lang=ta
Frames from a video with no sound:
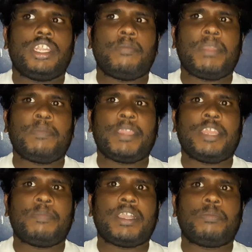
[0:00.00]
நம்ம இப்போ
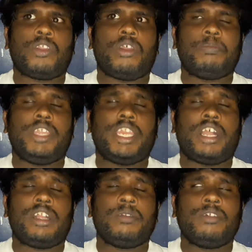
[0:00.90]
என்ன பார்க்க போகிறோம்
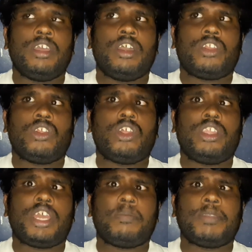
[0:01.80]
அப்படின்னா
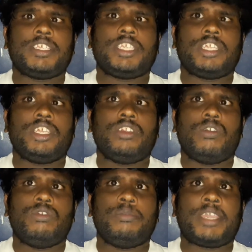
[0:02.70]
ரொனால்டோ பேசியதின்
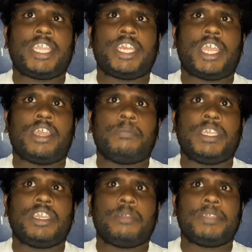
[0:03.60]
உண்மை என்ன
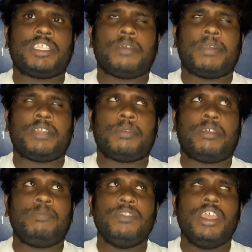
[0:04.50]
அப்படிங்கிறத பற்றி தான் பார்க்க
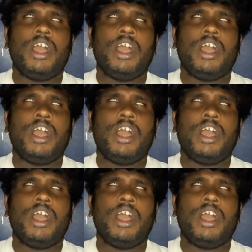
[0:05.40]
போகிறோம்